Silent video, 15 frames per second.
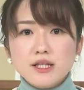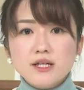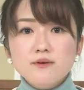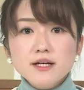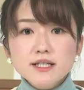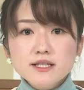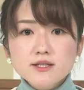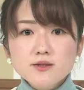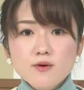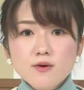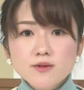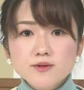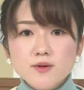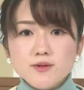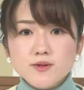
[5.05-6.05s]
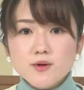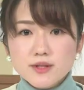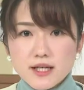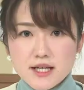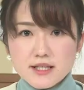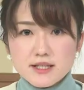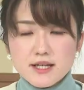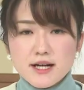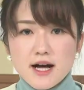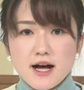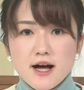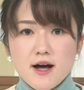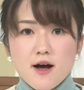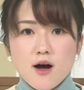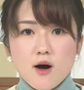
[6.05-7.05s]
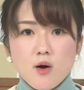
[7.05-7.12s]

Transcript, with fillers: キワニスドールの贈呈式が